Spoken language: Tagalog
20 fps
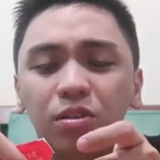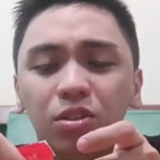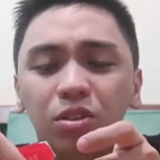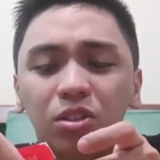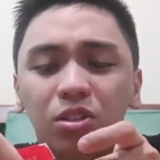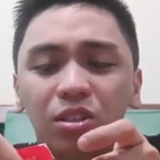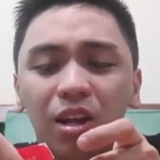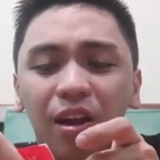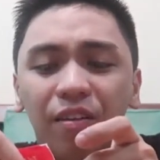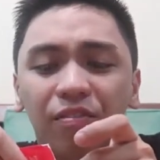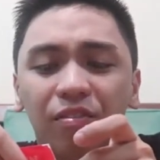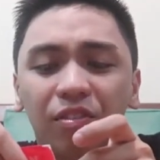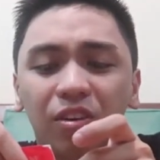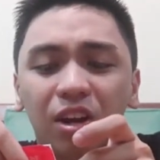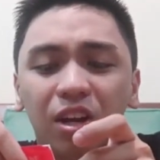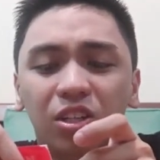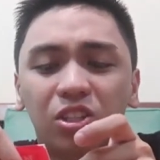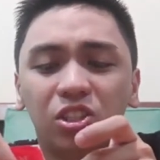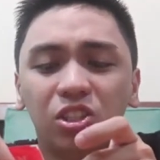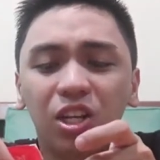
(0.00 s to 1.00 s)
staff
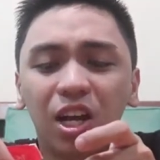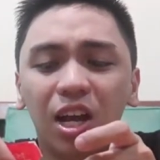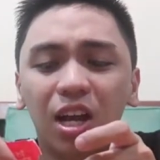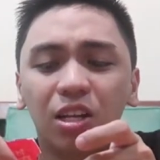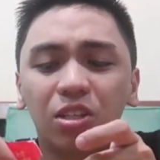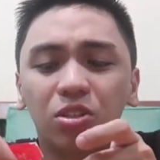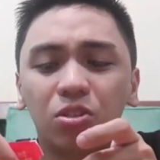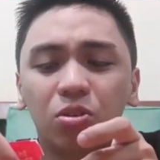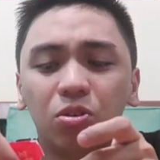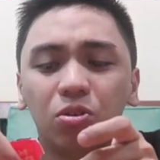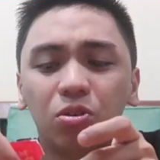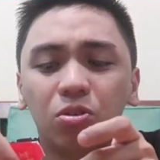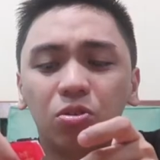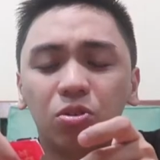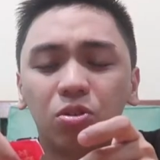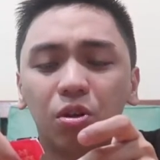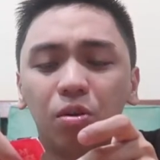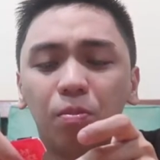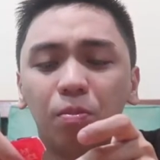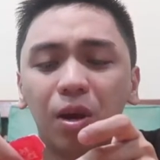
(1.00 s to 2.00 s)
crush siya.
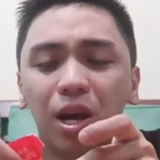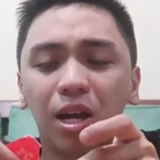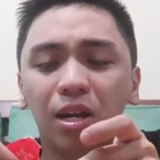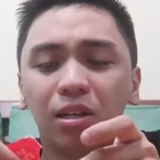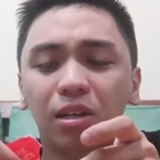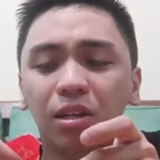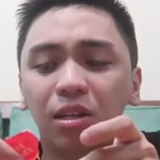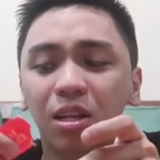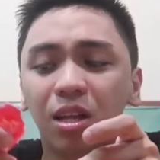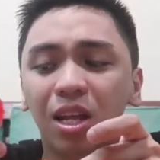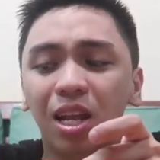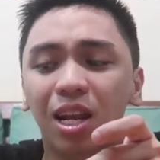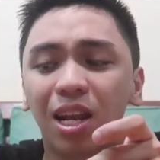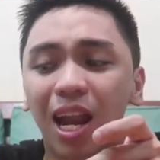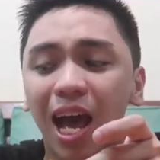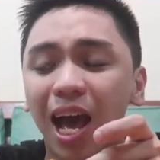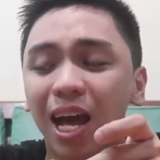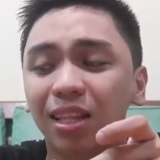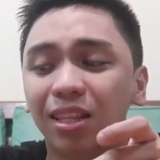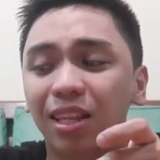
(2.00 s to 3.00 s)
So, sobrang
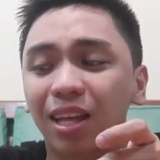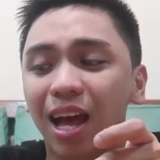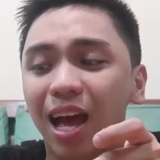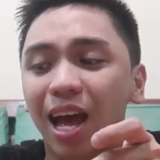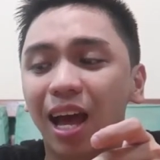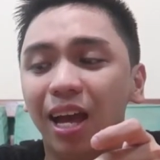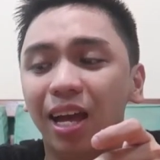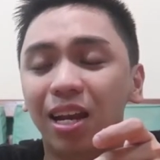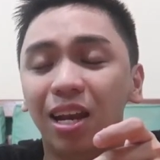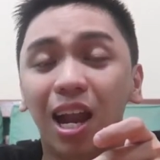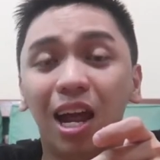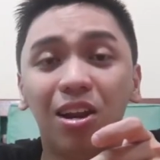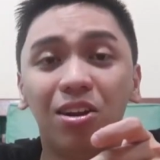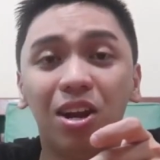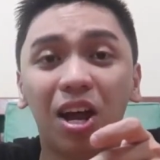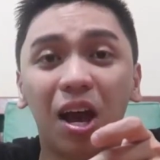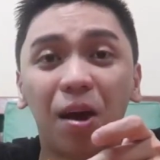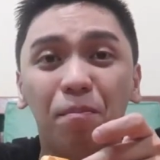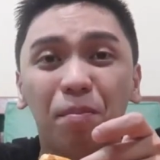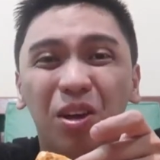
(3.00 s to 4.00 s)
lahat ka, eh,
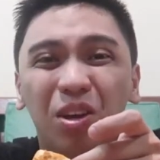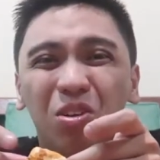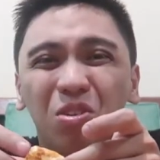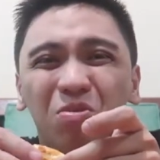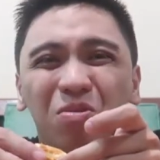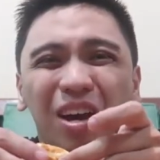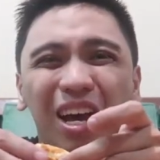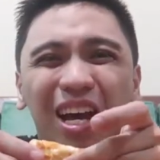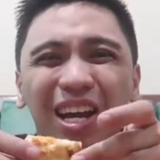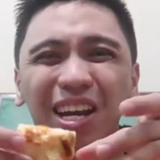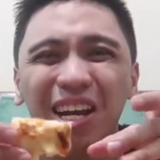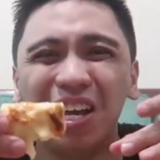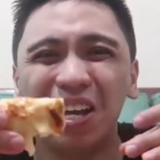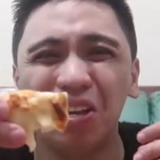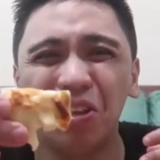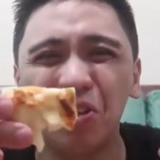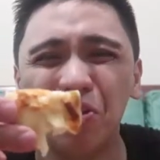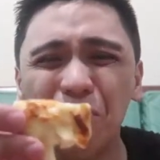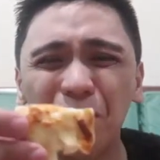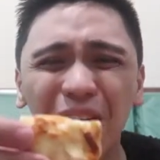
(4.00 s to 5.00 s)
lalo na kapag
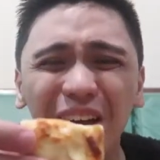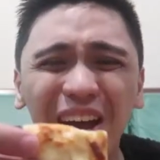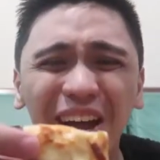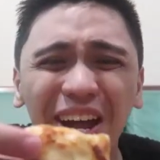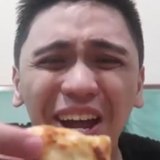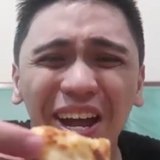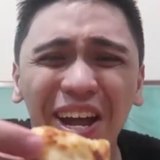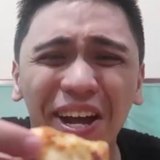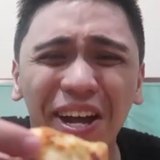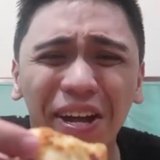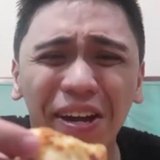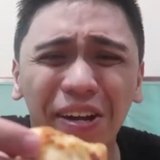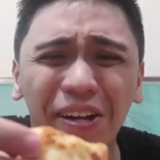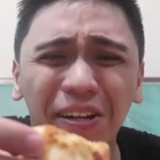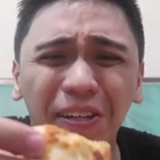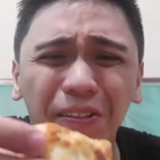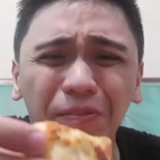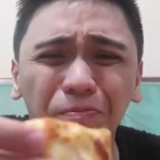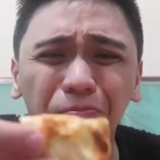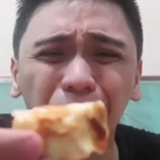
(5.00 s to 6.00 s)
kunwari, yung mga
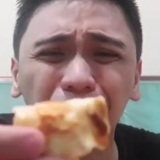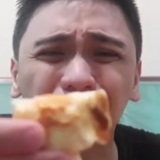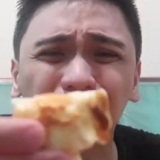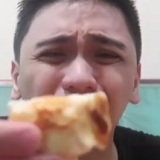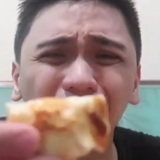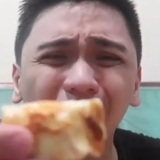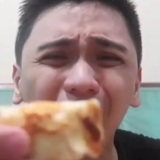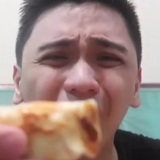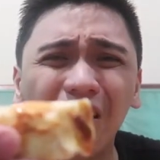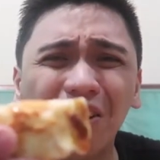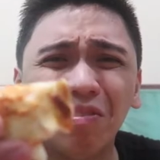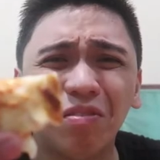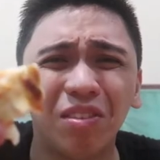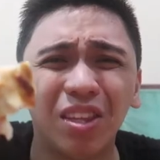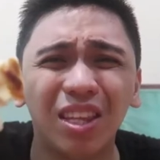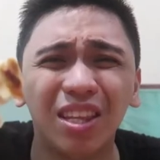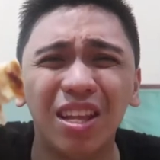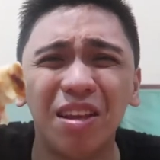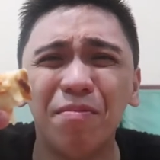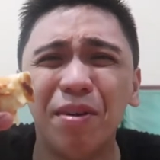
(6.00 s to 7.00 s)
um,
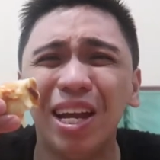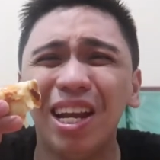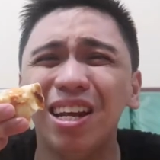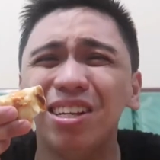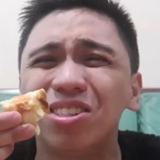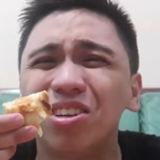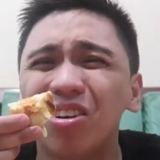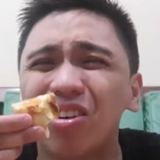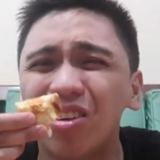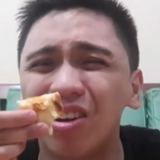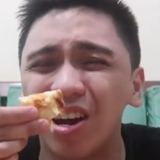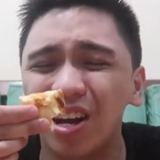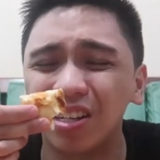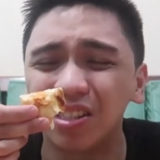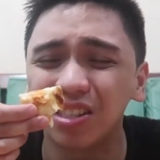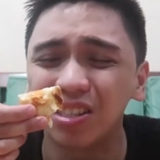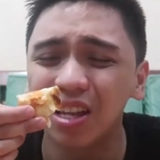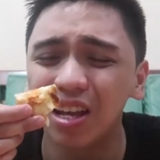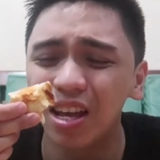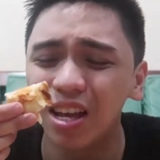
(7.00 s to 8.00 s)
hindi mahilig sa
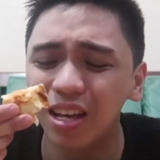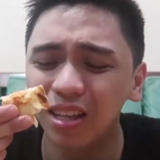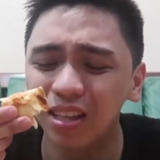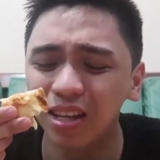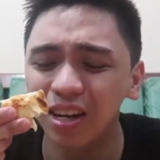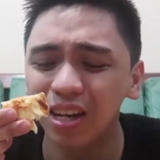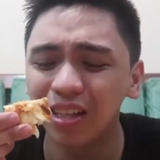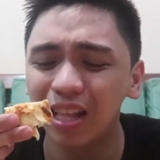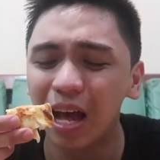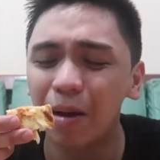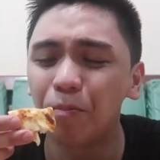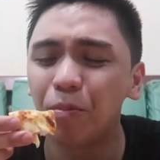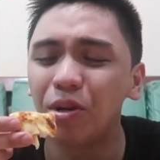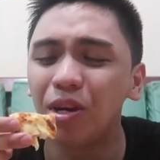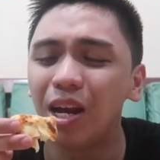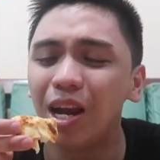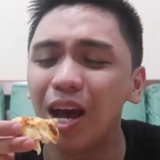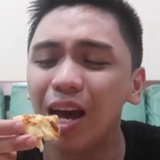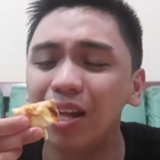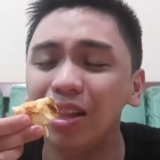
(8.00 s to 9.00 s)
crust,
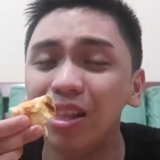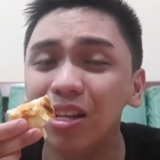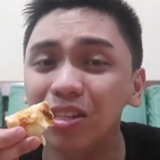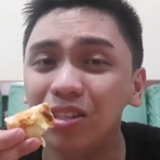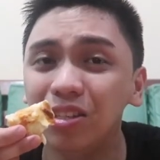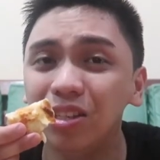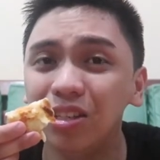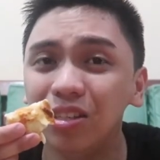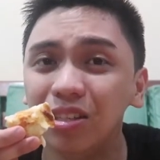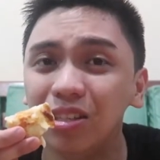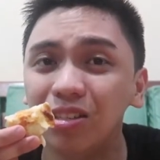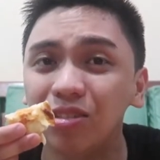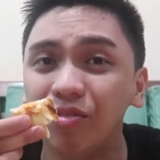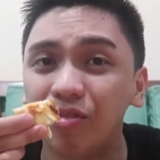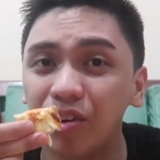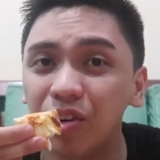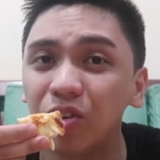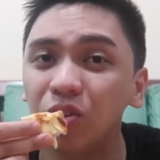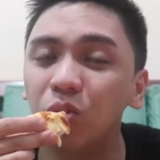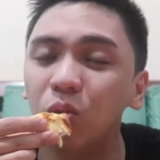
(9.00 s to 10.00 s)
tinatapon nila. At least this is
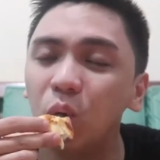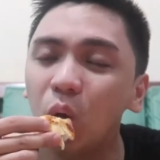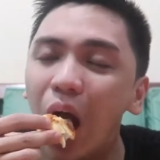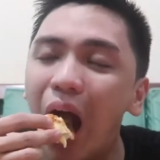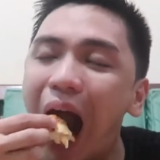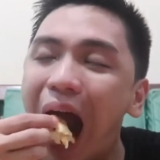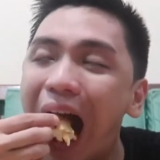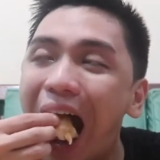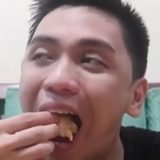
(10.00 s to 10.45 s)
for you.